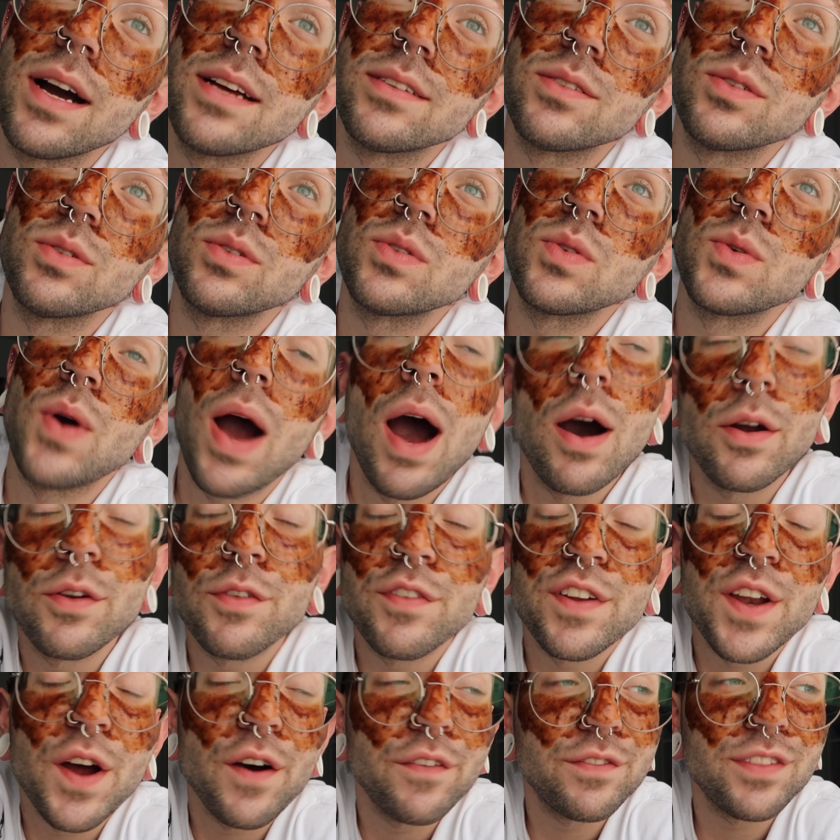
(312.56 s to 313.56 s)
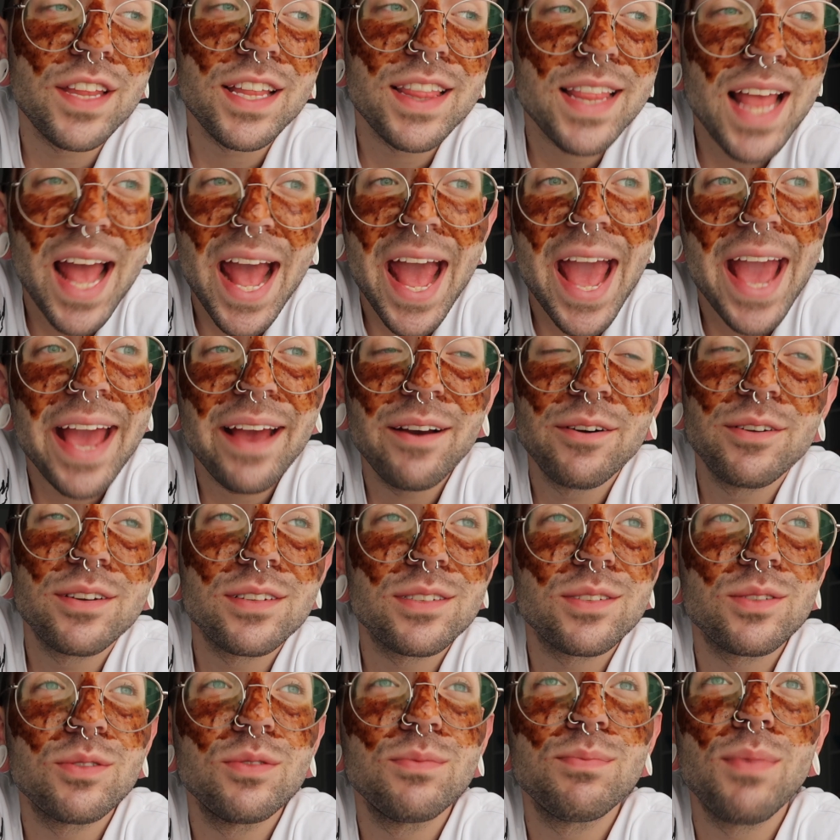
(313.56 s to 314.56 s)
also so Outfit of the Day oder
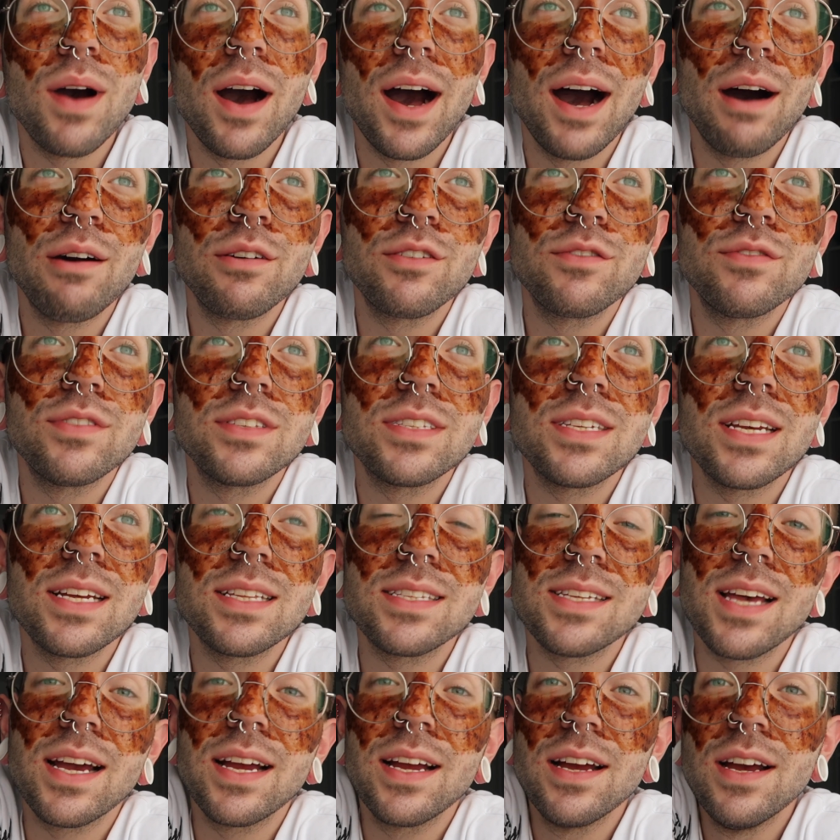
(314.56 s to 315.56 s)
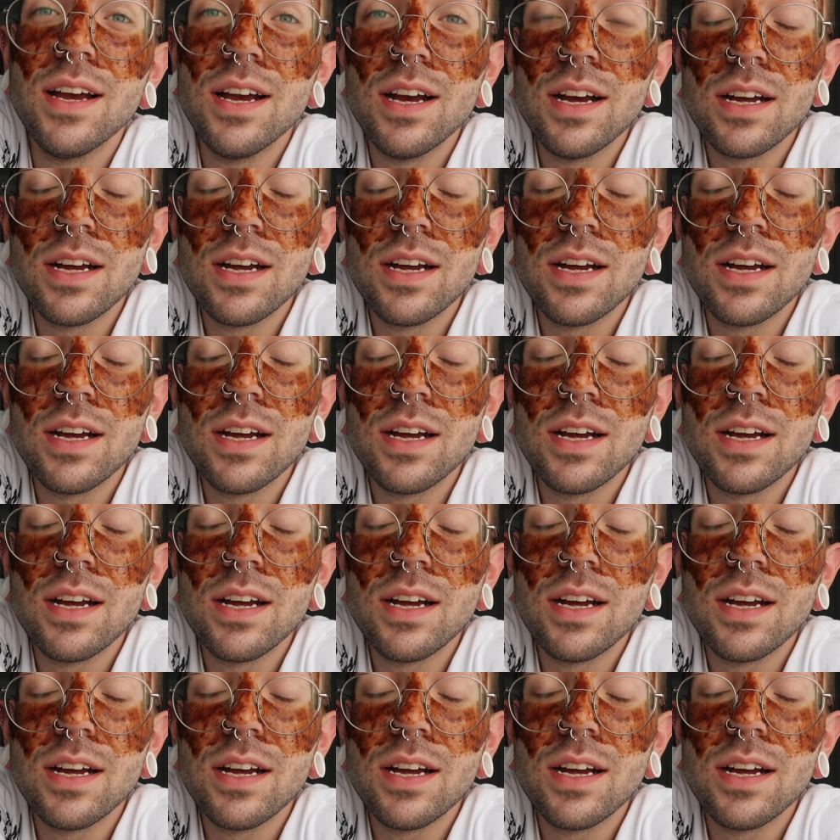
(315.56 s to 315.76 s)
so, ein paar Outfits herzeigen.